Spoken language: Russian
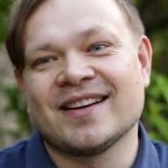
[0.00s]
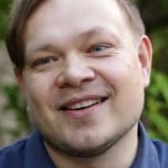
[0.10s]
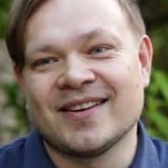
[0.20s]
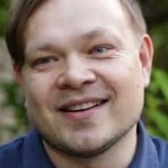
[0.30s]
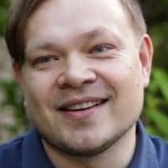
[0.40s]

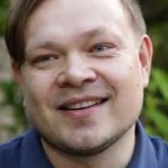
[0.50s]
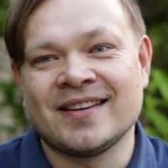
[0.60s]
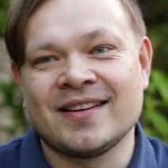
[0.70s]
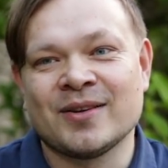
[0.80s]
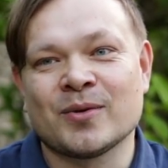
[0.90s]
а,
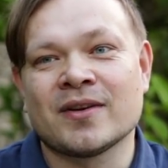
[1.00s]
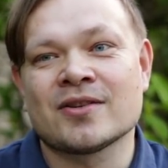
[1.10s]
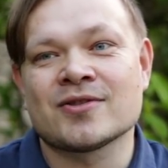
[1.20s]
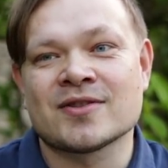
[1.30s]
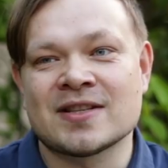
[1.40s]
и он
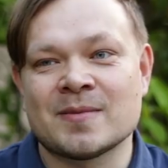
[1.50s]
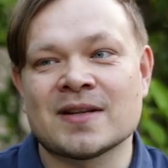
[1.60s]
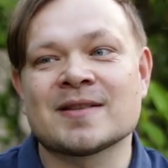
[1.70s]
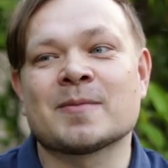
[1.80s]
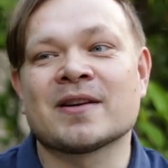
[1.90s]
начал
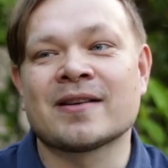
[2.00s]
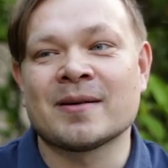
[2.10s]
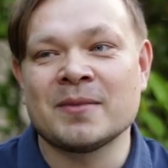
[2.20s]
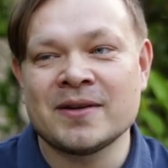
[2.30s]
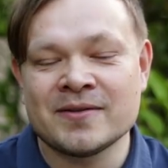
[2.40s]
заниматься
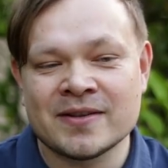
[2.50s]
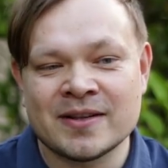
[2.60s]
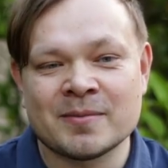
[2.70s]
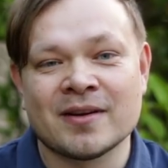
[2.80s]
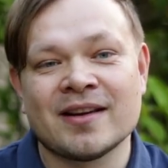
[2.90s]

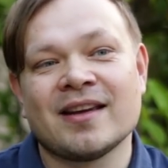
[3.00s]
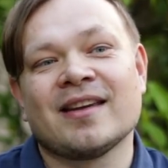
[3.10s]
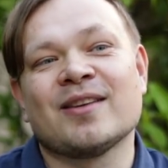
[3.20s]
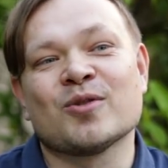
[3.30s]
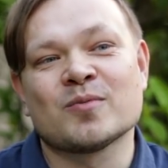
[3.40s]
программированием,
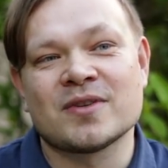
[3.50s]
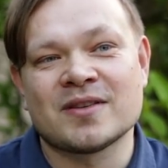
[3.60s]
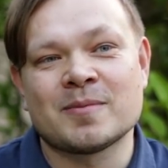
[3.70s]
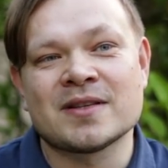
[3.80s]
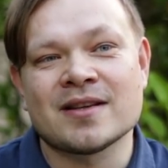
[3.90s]
и он мне
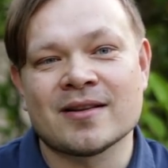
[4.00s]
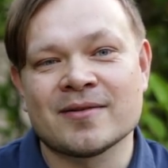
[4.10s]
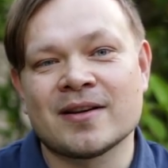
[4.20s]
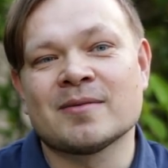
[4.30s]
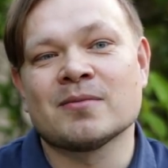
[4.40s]
написал,
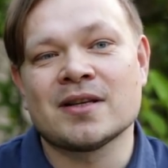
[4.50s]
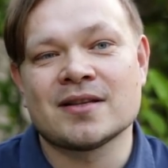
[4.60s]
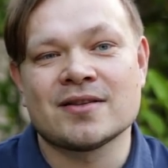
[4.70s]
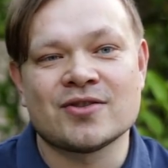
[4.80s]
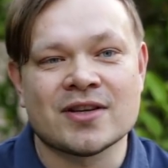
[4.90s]
говорит, мне
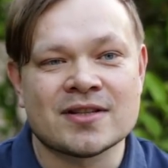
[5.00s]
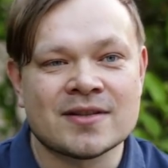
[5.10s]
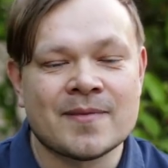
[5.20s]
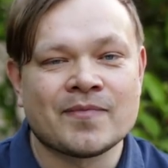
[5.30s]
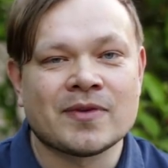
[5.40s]

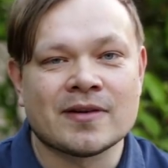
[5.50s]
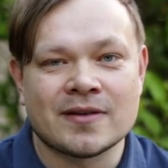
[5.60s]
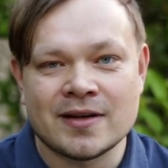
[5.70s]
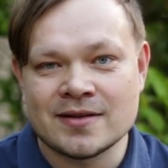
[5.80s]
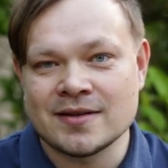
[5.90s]
сейчас
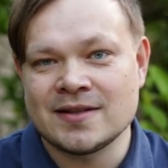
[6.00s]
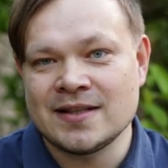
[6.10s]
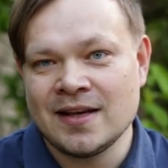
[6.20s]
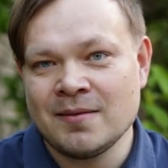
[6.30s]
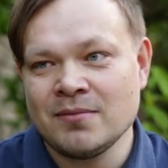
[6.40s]

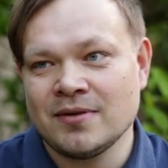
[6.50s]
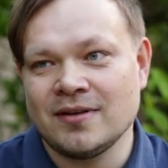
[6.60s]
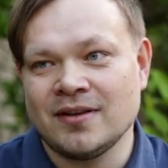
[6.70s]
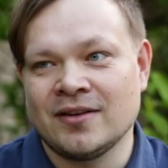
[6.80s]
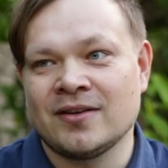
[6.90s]
37,
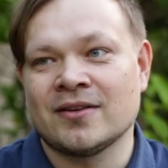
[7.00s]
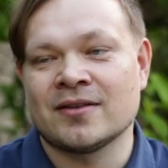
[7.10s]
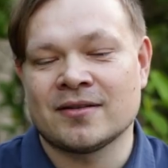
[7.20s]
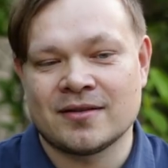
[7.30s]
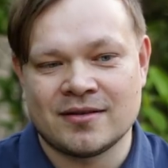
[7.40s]

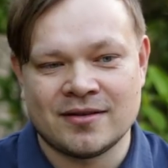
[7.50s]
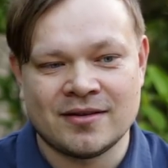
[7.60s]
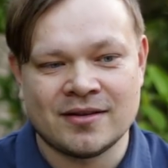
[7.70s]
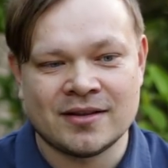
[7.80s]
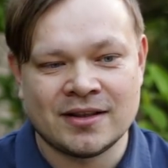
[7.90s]
и
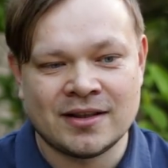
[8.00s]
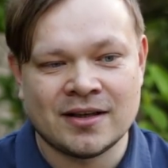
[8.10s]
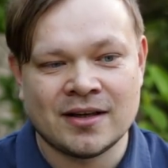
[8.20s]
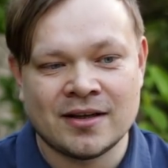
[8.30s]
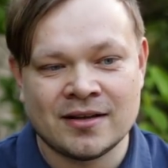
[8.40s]

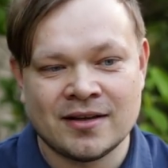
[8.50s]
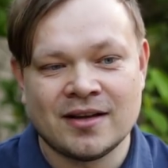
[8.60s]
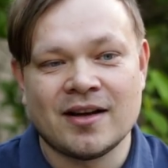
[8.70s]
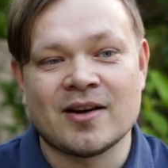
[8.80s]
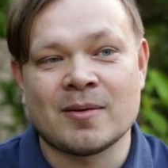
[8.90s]
я
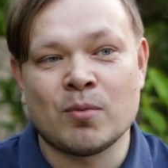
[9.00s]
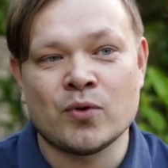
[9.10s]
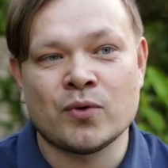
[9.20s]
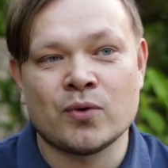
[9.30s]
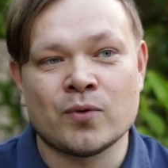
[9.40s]

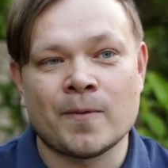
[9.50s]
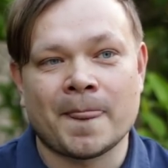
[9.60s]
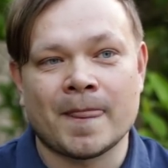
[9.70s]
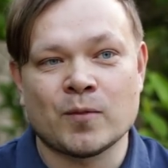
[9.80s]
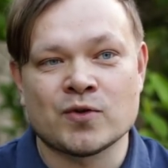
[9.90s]
работаю
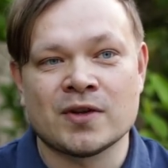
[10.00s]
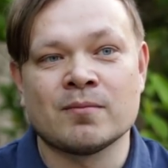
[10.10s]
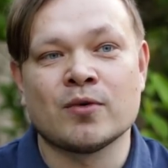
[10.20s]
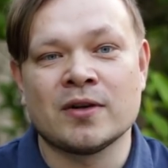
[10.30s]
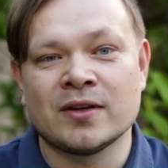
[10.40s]
уже
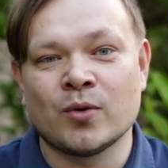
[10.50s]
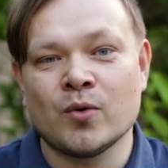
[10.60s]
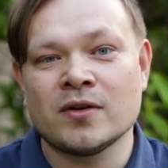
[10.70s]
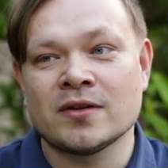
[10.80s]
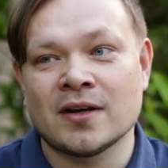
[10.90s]
более
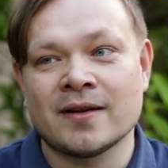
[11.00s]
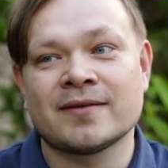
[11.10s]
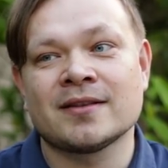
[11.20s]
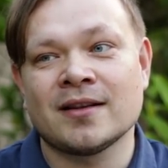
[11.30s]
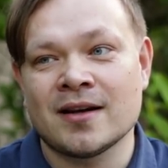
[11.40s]
года на
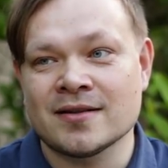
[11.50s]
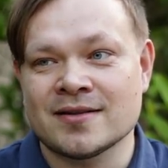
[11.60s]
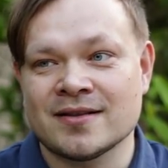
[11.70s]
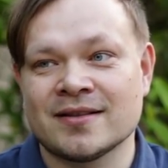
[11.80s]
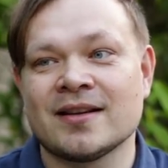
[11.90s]

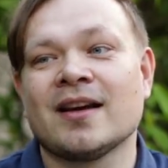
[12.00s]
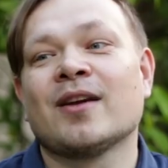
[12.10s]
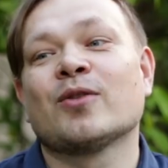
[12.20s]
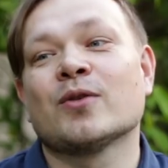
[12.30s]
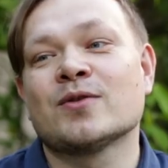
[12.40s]
фрилансе.
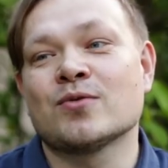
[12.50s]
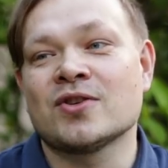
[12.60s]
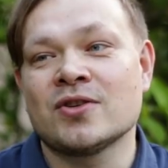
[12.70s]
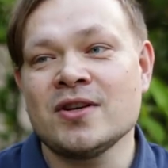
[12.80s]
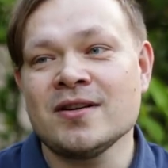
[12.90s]
То есть
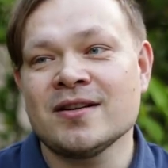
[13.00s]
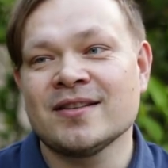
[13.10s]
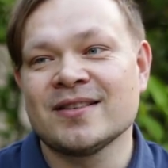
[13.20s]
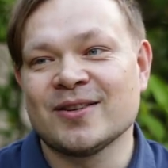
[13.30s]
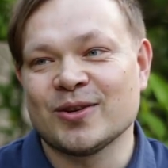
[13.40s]
ученик
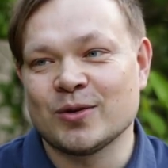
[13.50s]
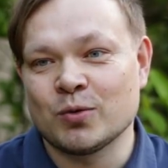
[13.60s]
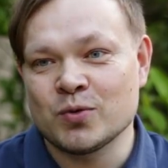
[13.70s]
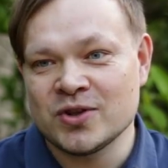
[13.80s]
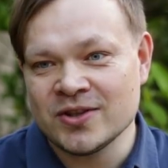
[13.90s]

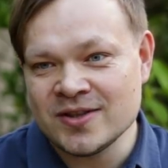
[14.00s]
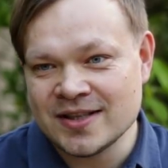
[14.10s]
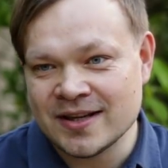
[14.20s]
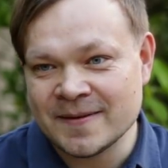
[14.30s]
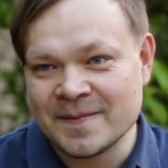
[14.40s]

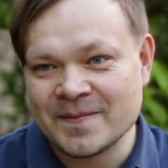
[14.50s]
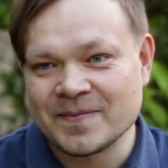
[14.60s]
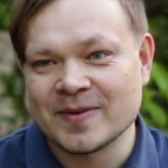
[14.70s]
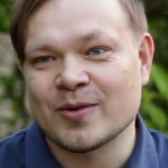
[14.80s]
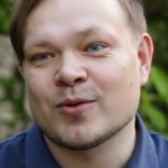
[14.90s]
научился,
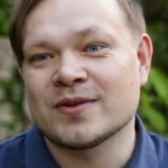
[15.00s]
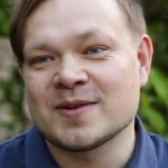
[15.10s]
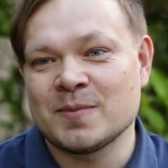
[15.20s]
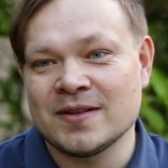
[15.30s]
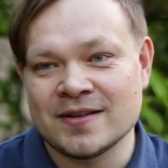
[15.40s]
он
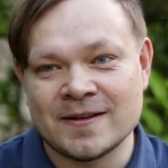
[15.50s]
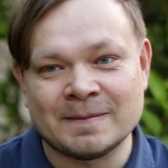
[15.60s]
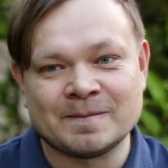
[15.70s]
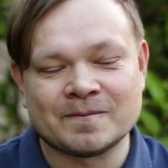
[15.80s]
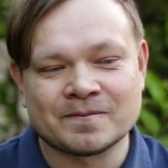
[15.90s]
из Питера,